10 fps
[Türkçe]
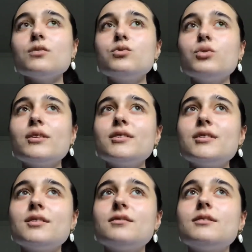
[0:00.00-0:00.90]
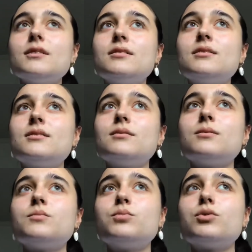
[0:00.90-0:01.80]
şu an için e,
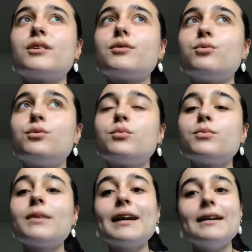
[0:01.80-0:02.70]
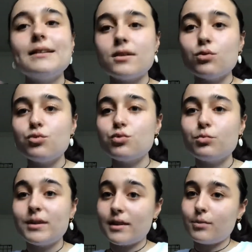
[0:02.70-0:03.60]
buradaki durumum lise 3'ü
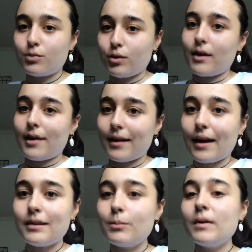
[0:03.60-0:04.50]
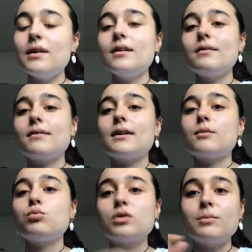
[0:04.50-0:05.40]
bitirip Türkiye'den geldim.
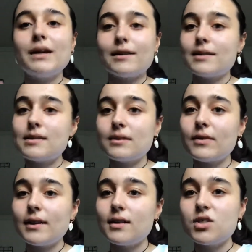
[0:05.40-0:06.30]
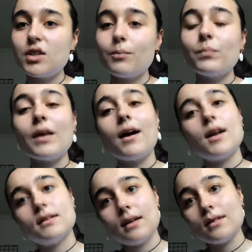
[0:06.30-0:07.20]
Ve burada bir ara sınıfa gideceğim.
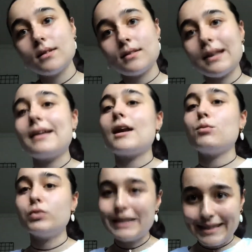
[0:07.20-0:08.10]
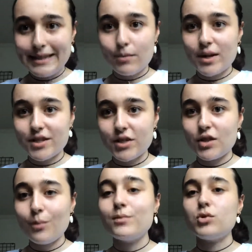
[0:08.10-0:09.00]
Ardından tekrar burada liseye
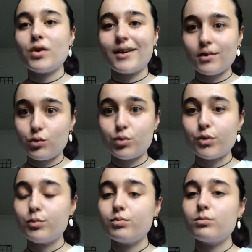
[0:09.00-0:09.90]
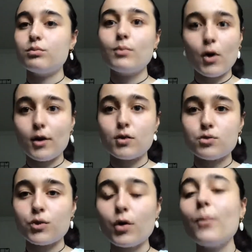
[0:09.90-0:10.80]
başlayacağım. Şu anki durumum böyle
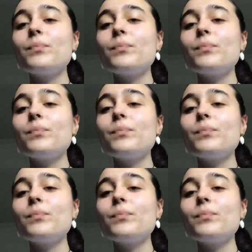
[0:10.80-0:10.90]
gözüküyor.